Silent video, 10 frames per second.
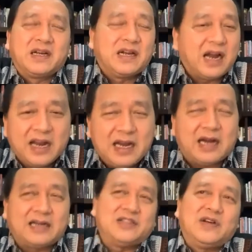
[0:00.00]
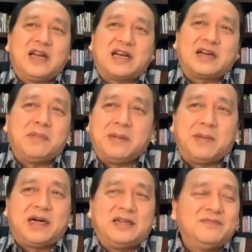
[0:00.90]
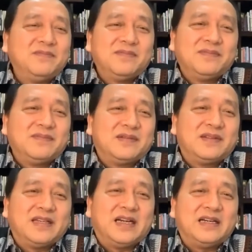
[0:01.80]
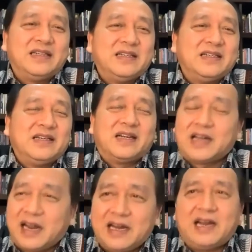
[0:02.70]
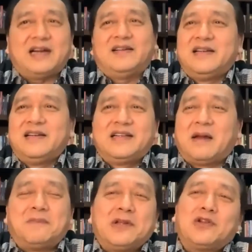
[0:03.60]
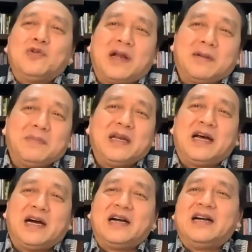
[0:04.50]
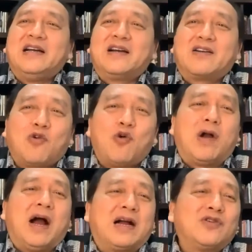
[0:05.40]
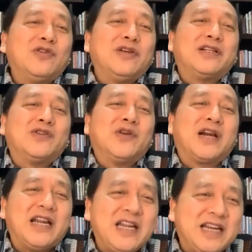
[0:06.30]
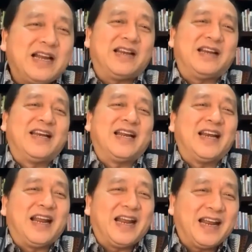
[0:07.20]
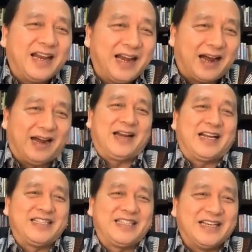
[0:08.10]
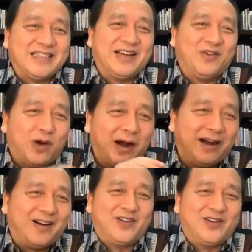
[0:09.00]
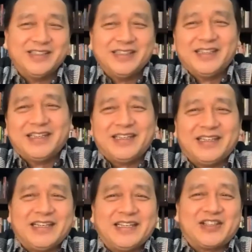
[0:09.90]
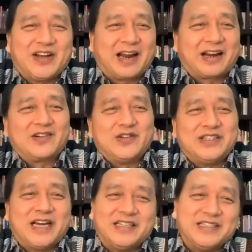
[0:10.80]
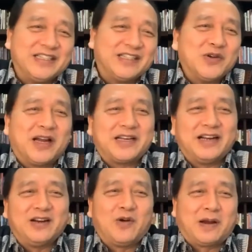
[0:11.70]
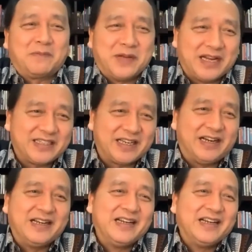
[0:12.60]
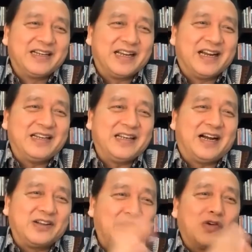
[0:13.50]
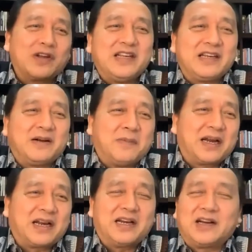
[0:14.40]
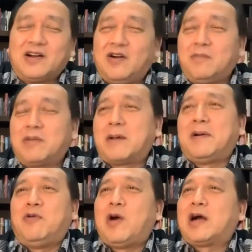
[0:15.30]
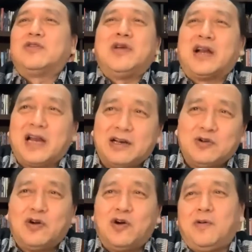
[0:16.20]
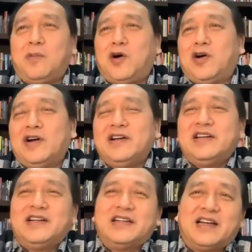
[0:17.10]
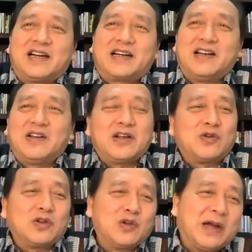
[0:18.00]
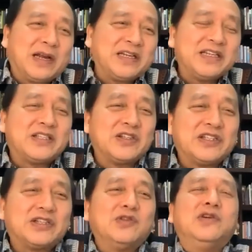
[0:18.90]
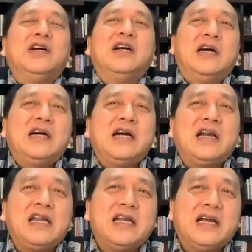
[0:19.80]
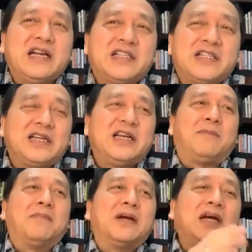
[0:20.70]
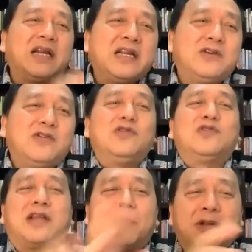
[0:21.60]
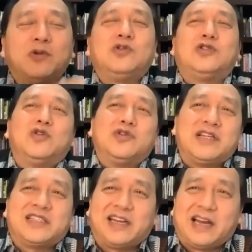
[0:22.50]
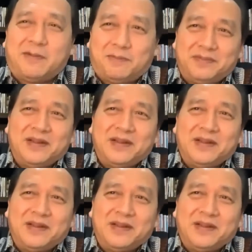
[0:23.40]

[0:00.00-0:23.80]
Nggak enak, saudara, memang. Ya, nggak enak. Tapi Tuhan bilang, kuk aku itu ringan dan enak rasanya. Wow, ini saudaraku janji Tuhan yang luar biasa. Ya, yang Yongki kemarin berapa waktu yang lalu ngomong, ya kalau ikut Tuhan Yesus itu ngeri-ngeri sedap. Ngeri dulu tapi ujungnya sedap.